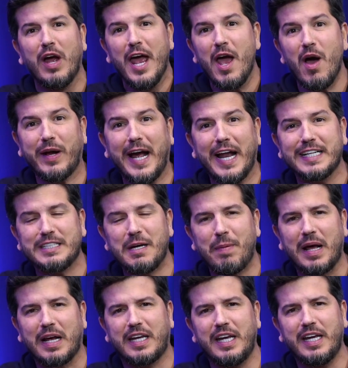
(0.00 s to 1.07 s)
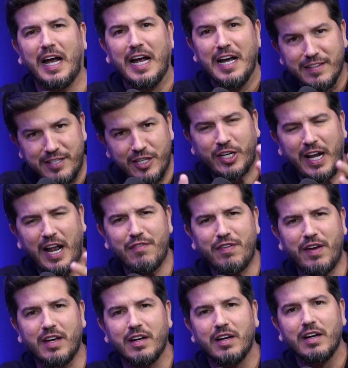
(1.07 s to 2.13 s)
Eu quero essa plaquinha. Se inscreve
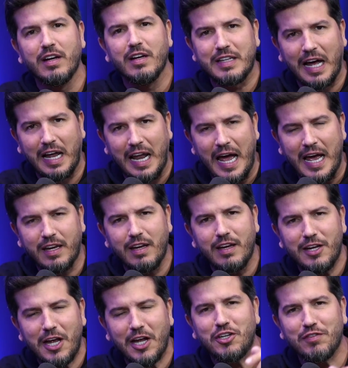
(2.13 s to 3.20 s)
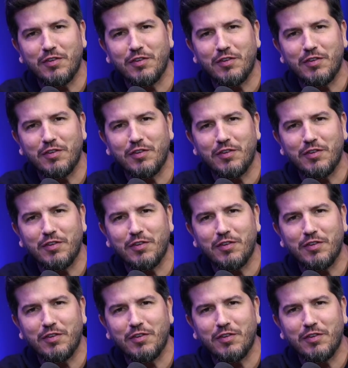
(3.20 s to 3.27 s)
aí, dá like e ativa a